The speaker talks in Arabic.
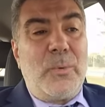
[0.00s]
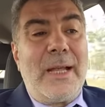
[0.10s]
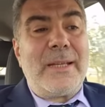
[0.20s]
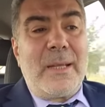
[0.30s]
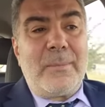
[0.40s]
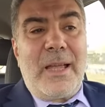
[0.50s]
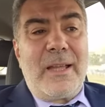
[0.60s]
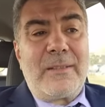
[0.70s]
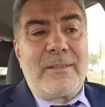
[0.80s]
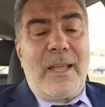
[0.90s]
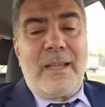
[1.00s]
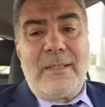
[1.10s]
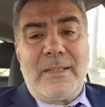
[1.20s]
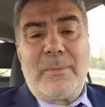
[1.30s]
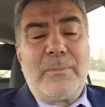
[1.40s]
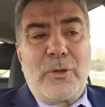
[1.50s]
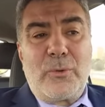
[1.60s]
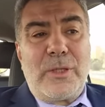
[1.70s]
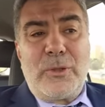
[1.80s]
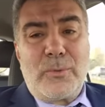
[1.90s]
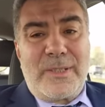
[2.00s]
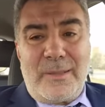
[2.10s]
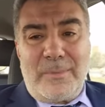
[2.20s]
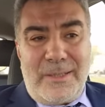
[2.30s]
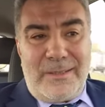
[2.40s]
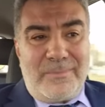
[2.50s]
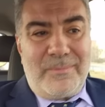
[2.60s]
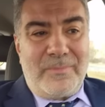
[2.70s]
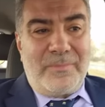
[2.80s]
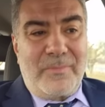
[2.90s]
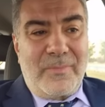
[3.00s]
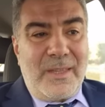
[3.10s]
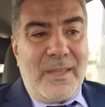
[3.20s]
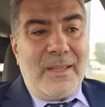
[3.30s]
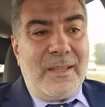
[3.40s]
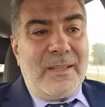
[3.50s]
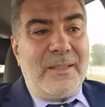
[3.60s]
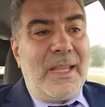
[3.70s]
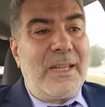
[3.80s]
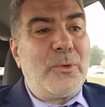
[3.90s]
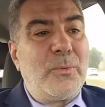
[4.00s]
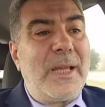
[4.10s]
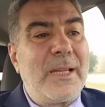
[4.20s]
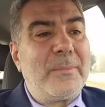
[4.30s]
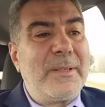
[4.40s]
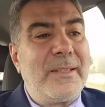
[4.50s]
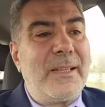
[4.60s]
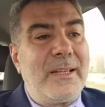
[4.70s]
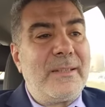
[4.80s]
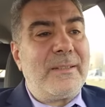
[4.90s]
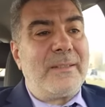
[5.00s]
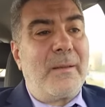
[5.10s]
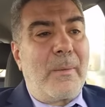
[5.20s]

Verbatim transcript: وأن ما أخطأني لم يكن ليصيبني يعني هناك مثلا